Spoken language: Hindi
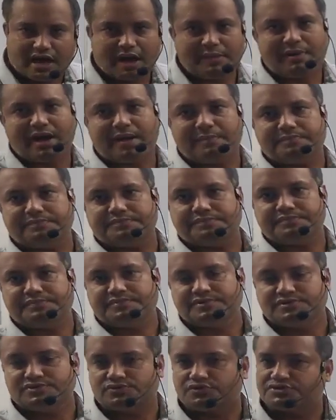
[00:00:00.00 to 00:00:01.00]
अब
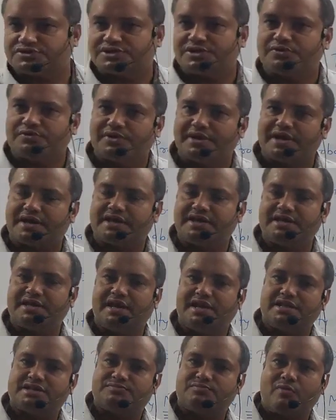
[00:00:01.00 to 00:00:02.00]
आप सोचते होंगे कि
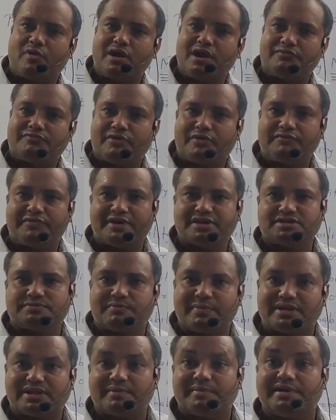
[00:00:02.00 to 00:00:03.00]
ये स्मॉल एफ ऑफ एक्स
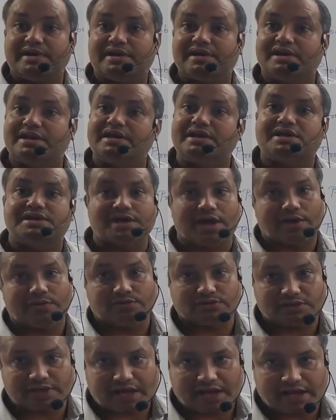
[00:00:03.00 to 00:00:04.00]
मैथमेटिकली क्या
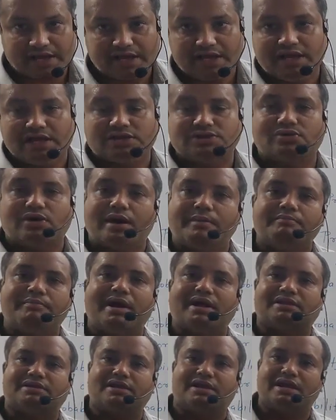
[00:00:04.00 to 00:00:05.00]
होता है तो हम
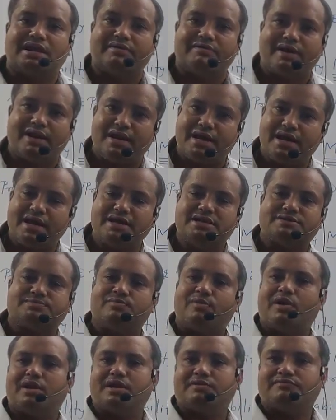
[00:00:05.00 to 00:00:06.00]
बात करने वाले हैं
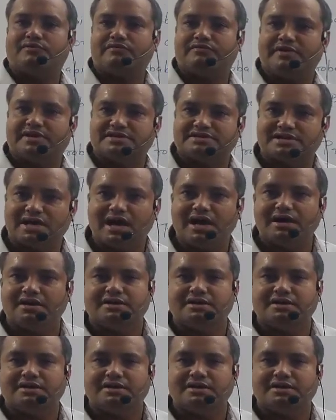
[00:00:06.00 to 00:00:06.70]
स्मॉल एफ ऑफ एक्स का